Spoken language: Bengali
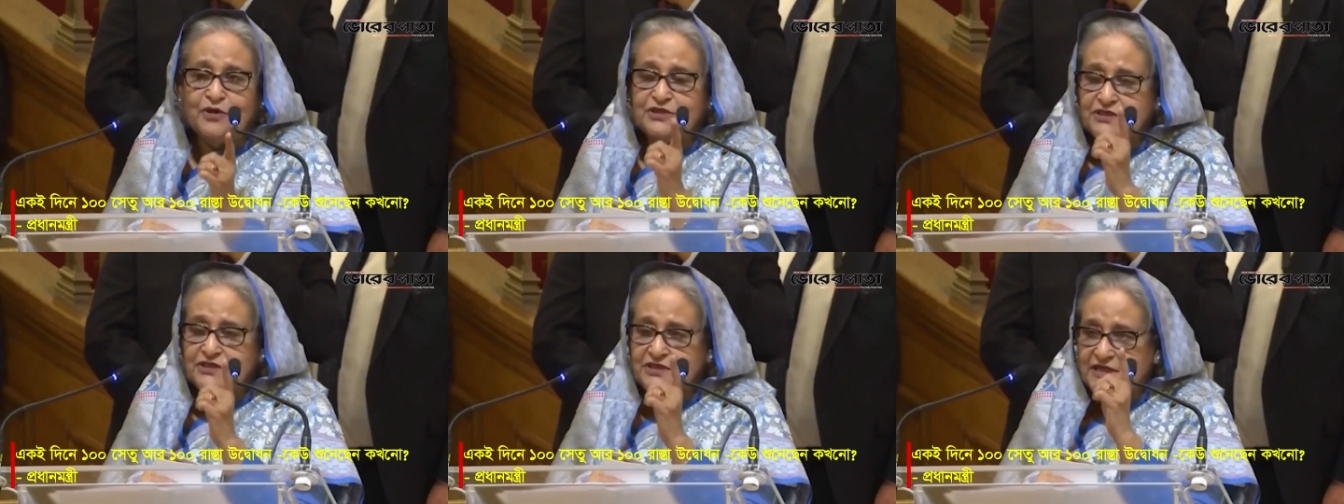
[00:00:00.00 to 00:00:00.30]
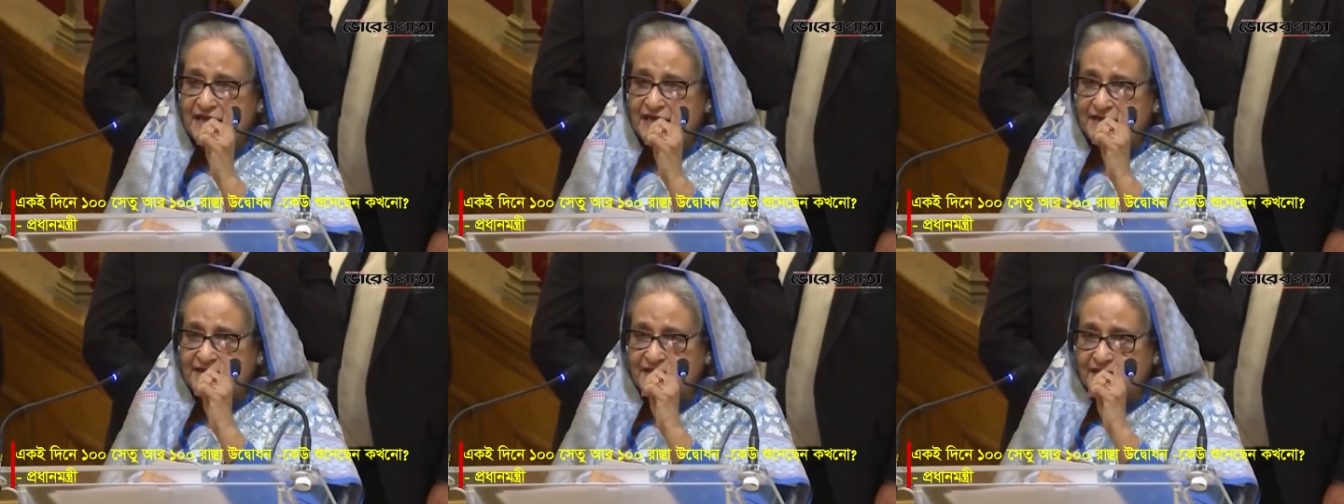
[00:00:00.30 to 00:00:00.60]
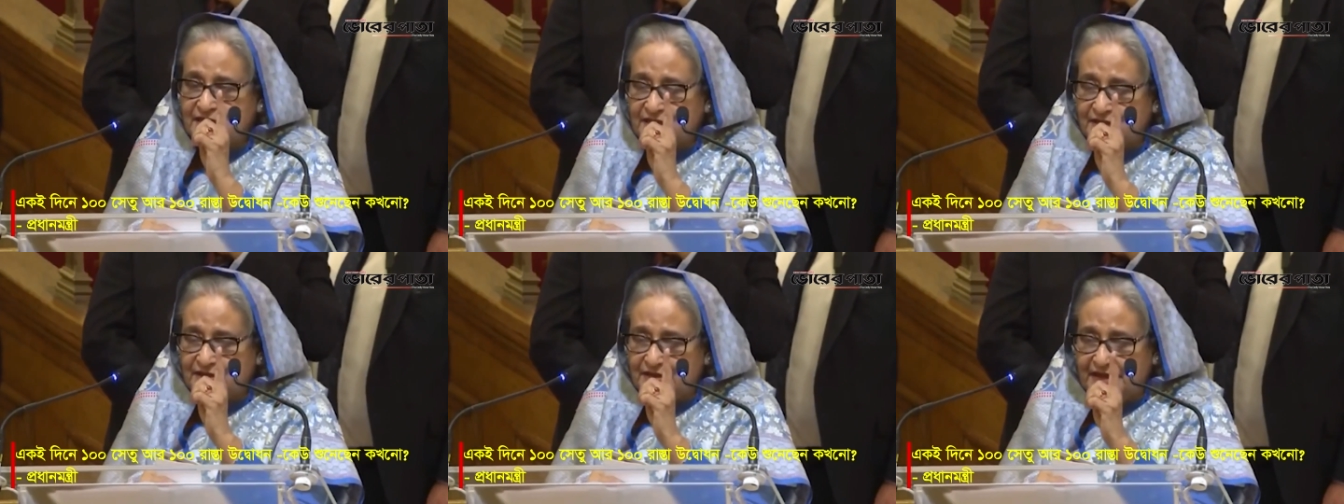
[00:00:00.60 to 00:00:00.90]
এবং
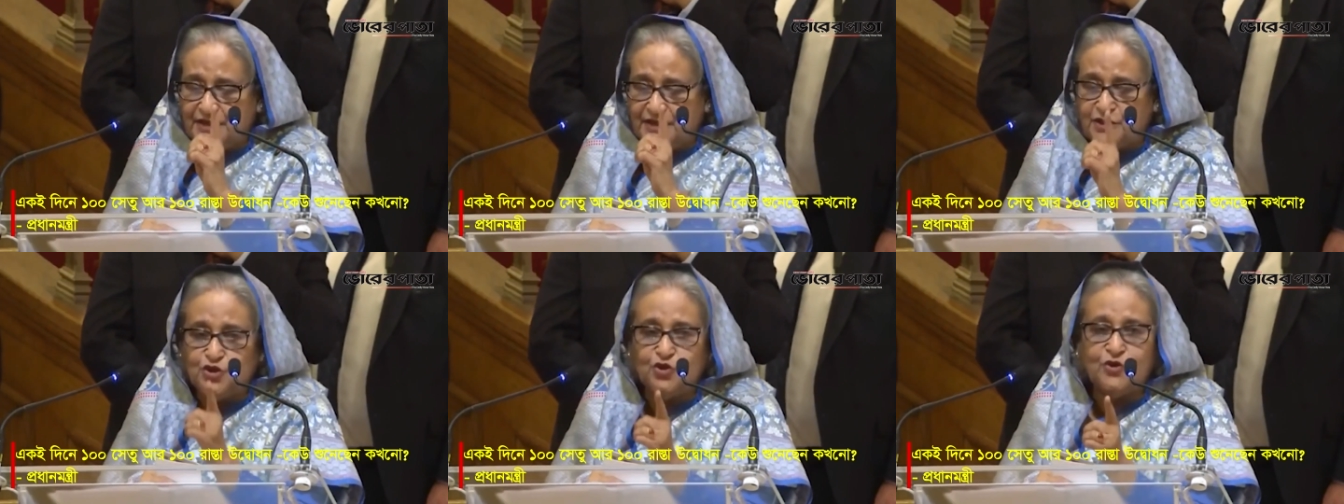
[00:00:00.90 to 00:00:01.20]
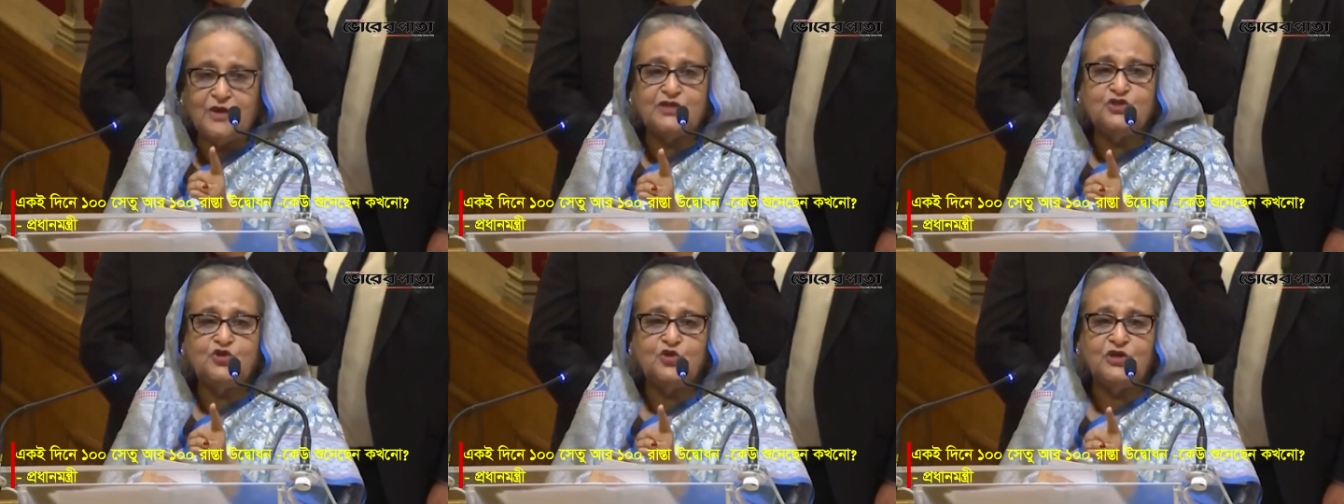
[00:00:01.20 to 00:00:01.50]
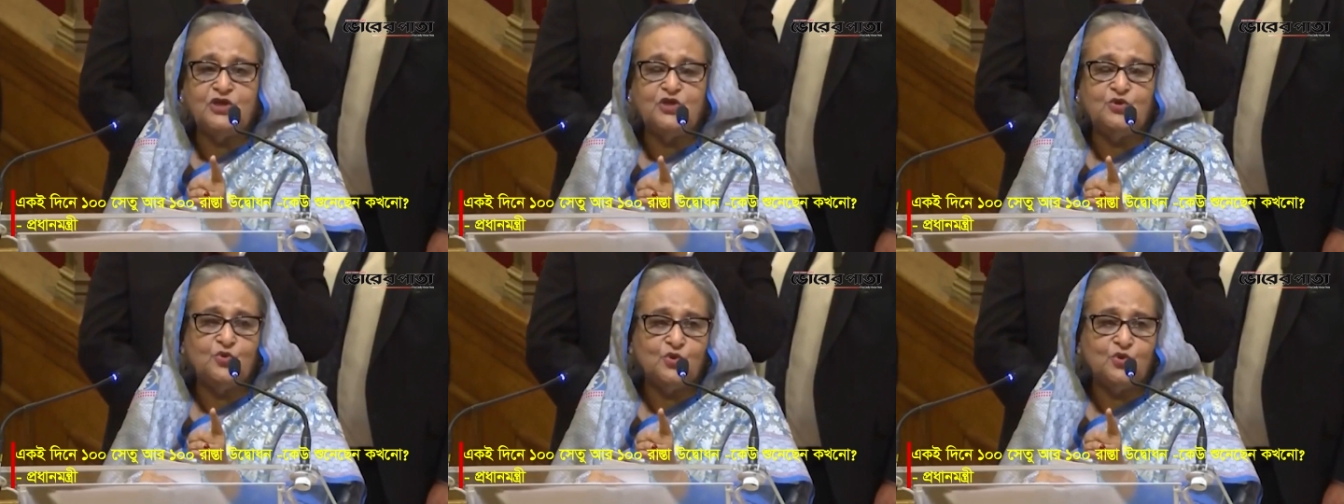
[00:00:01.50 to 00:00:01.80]
সিলেটে রেল
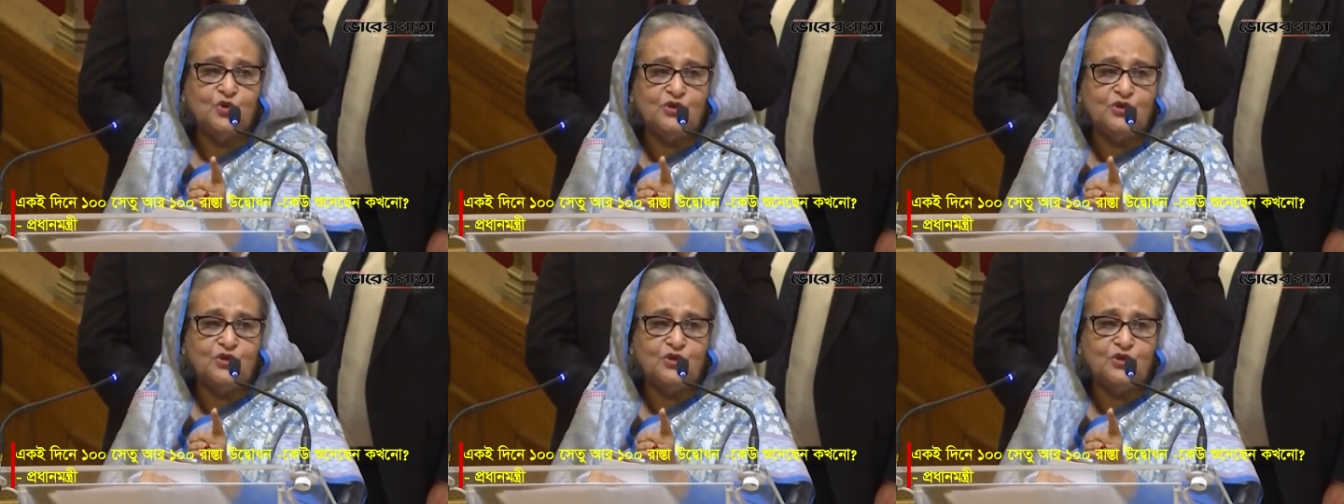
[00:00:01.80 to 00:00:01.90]
যোগাযোগের